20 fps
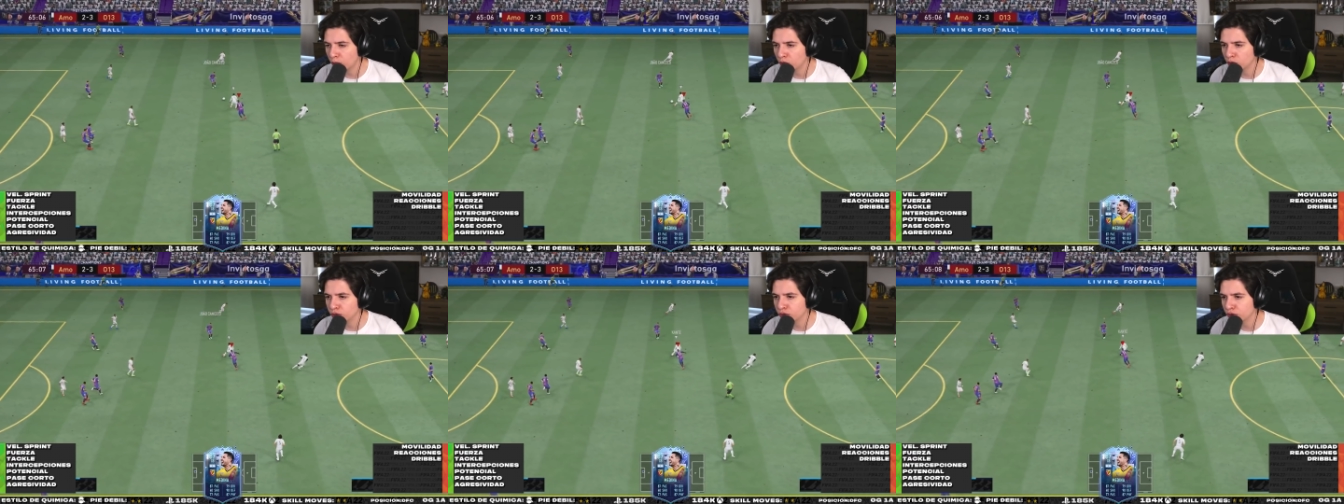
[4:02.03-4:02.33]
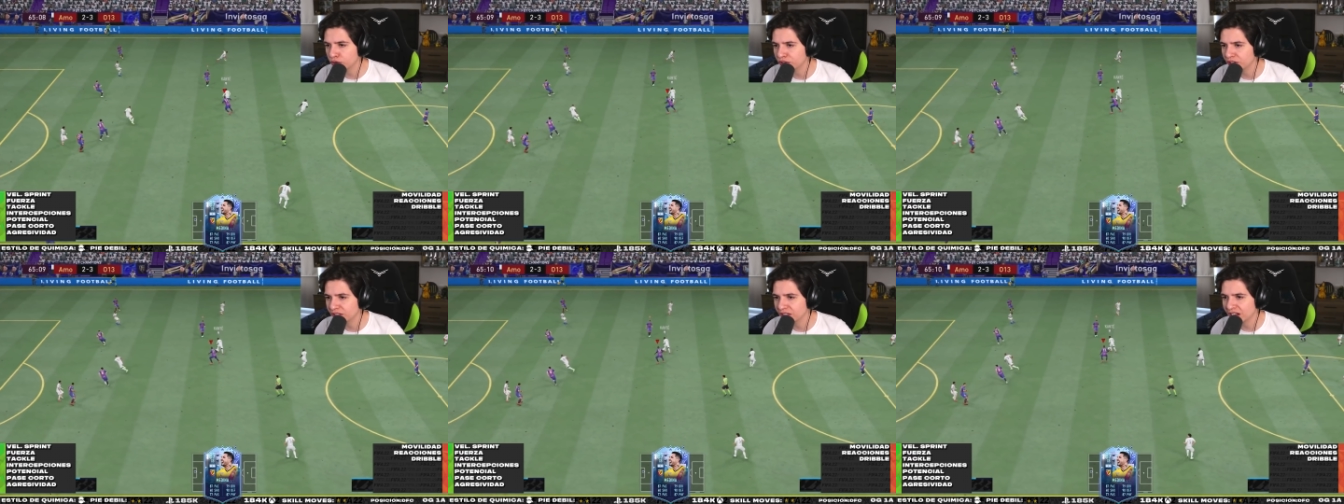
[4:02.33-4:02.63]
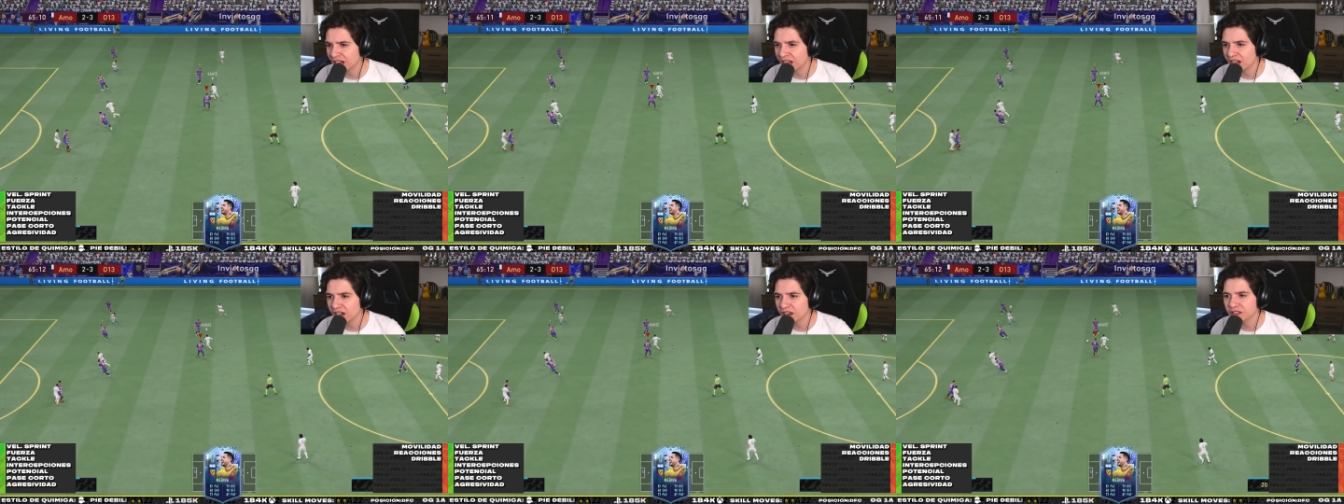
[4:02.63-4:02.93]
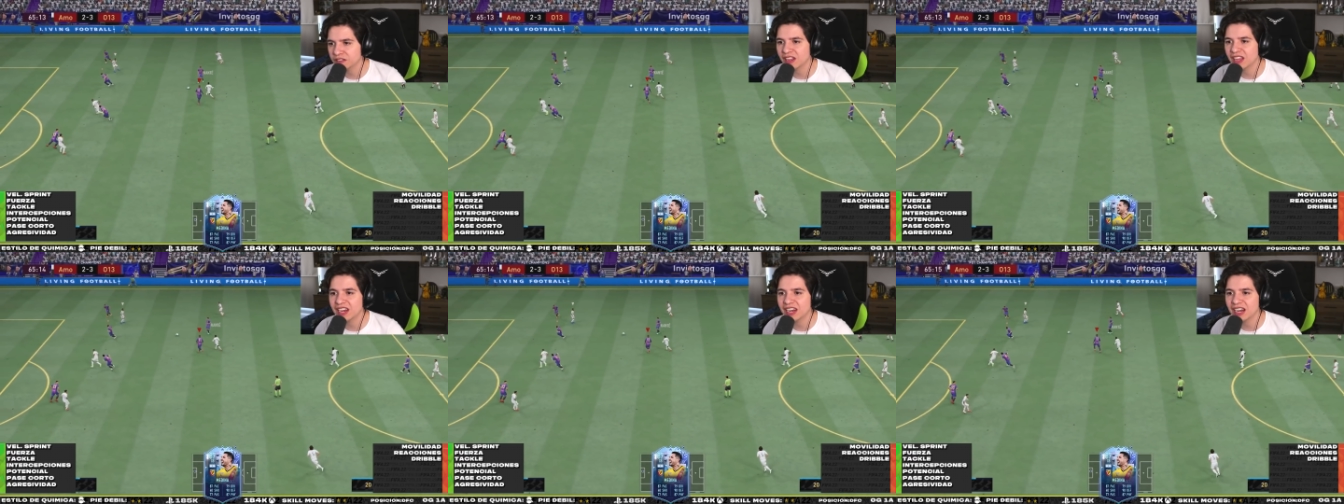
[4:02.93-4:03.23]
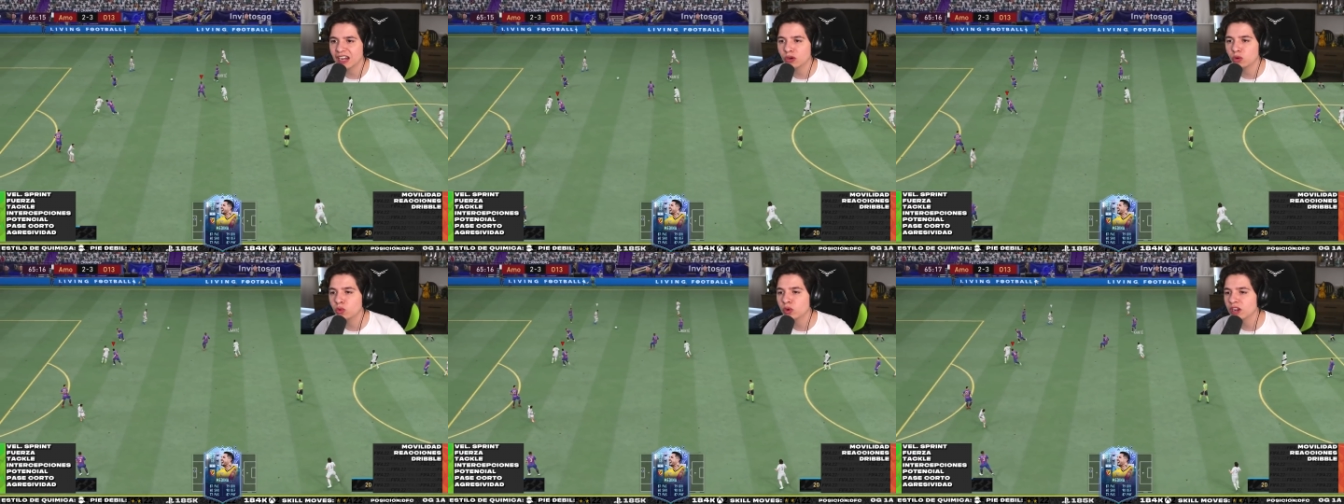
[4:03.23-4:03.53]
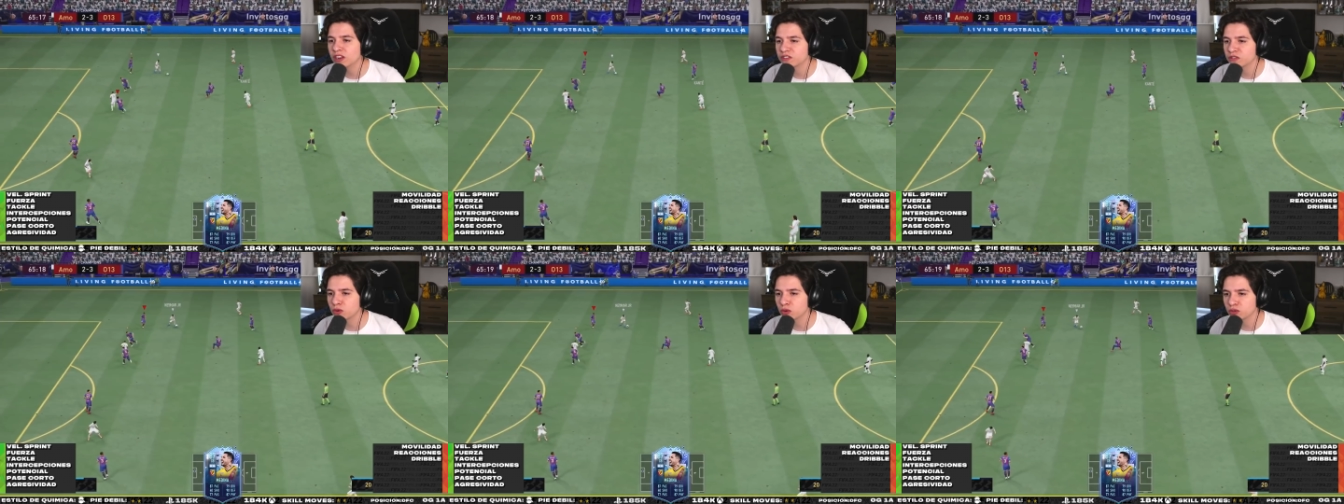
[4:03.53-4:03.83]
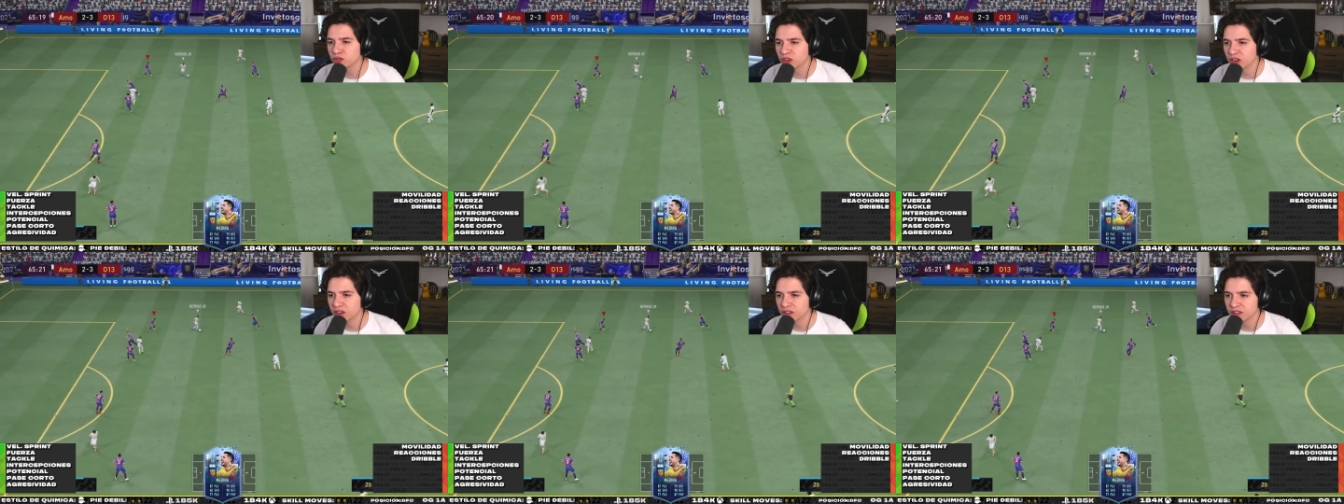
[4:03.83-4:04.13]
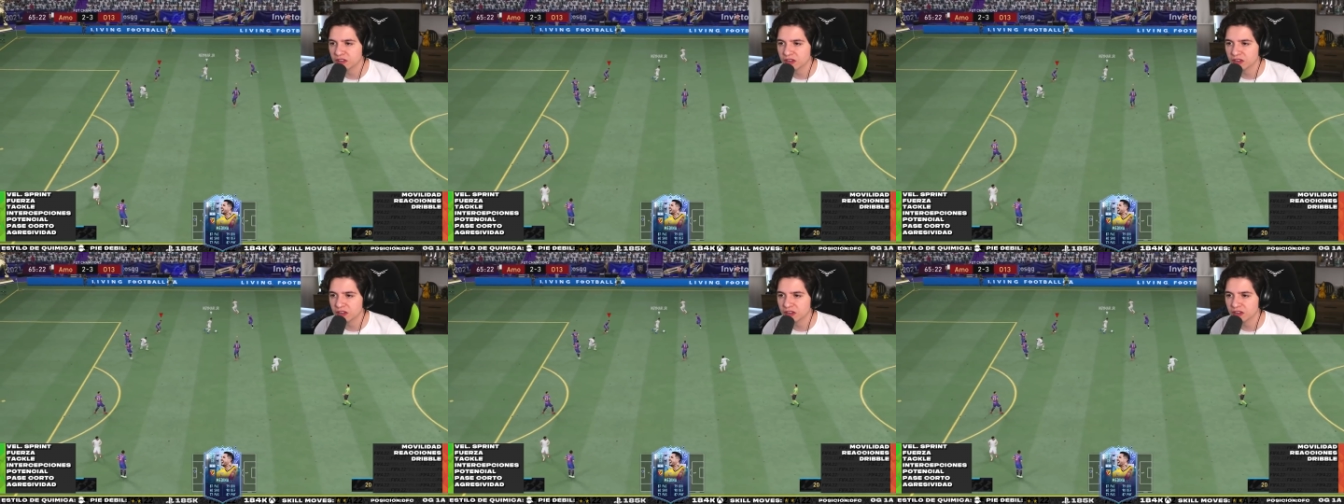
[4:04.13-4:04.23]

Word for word: otros centrales en algunas cosas.